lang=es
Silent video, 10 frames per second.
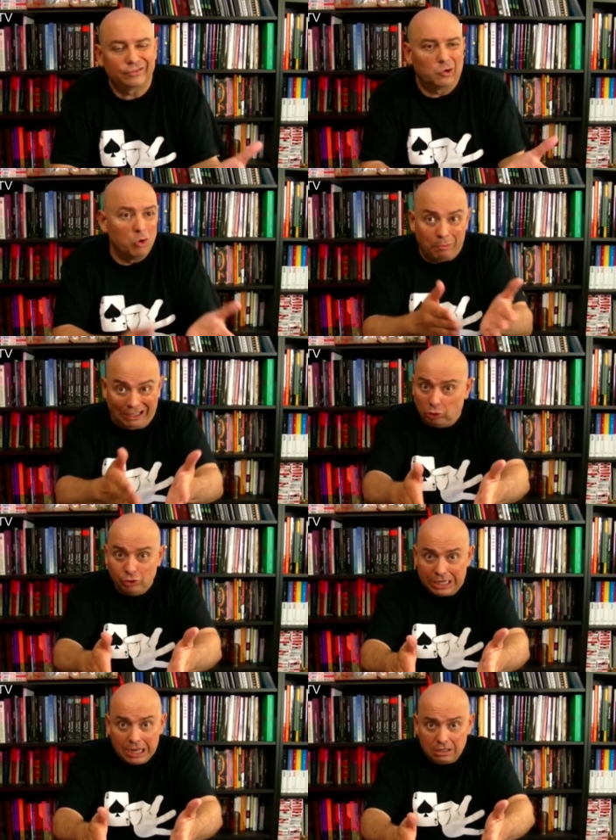culpa
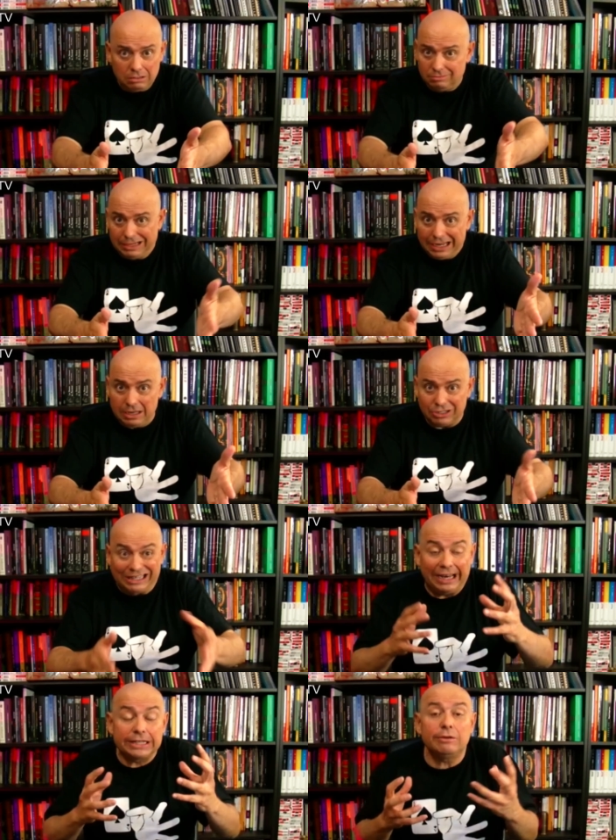tuya, ¿vale? O sea,
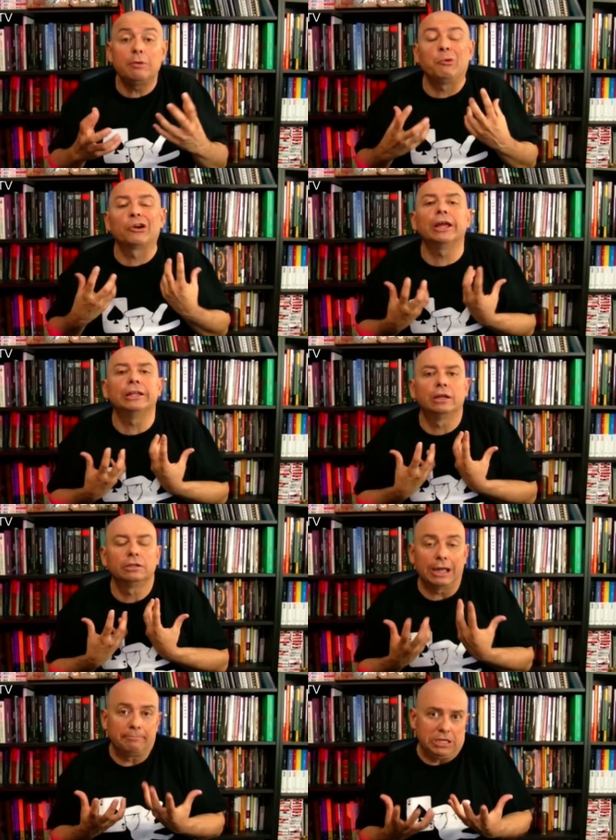tienes que saber por qué
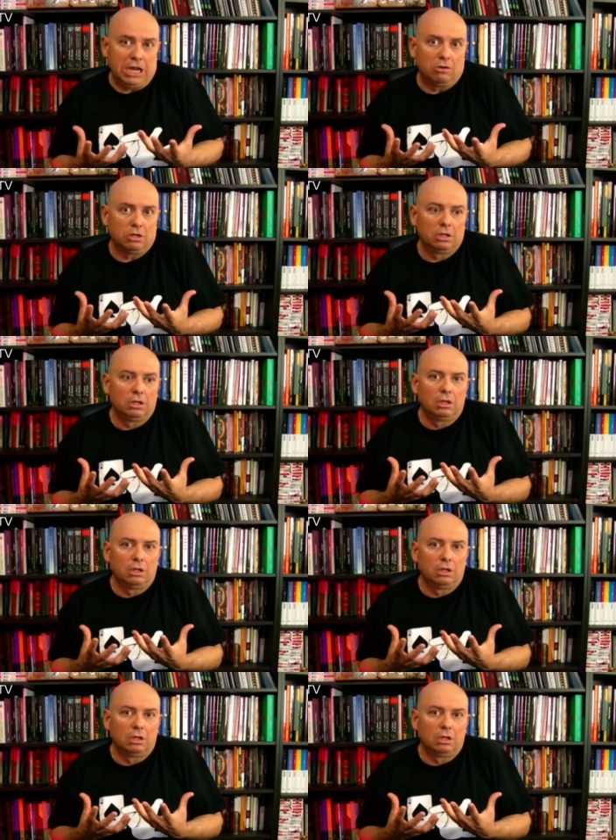te han pillado.